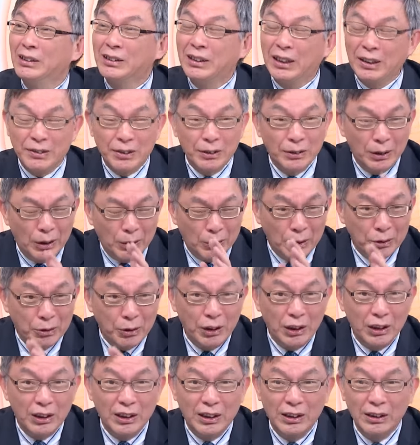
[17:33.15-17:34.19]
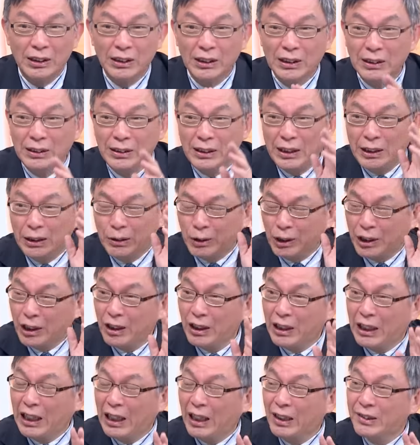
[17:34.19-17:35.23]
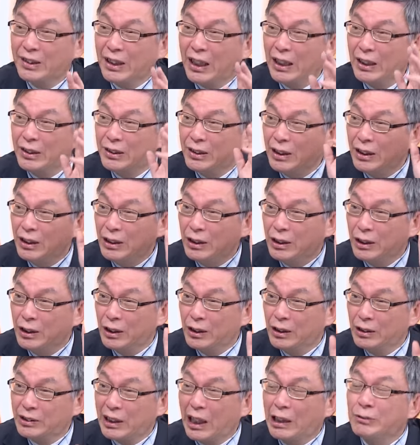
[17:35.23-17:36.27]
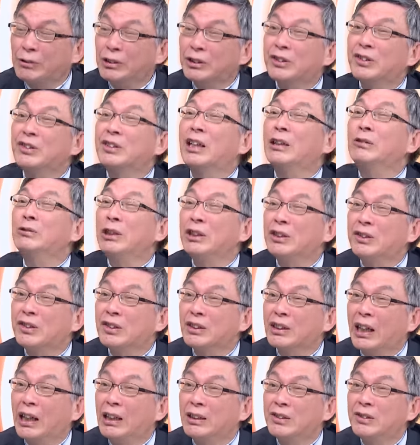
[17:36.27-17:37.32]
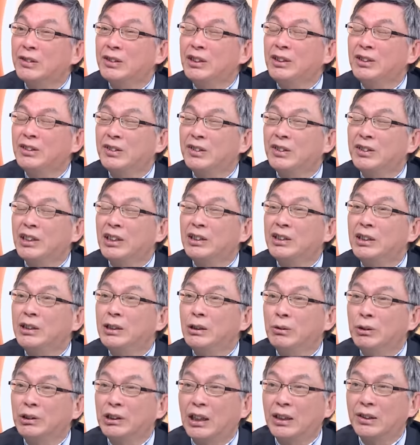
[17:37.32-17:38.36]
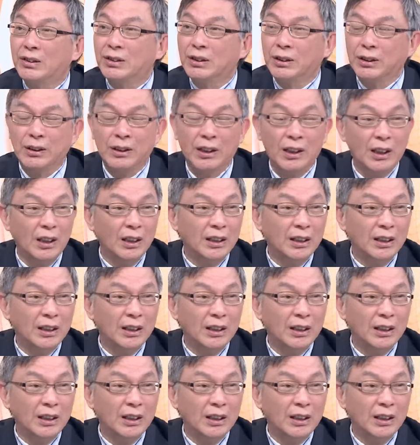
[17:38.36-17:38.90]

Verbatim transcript: 但是呢，我觉得呢，那天我看到他在这个达沃斯，在瑞士开经世界经济论坛的时候，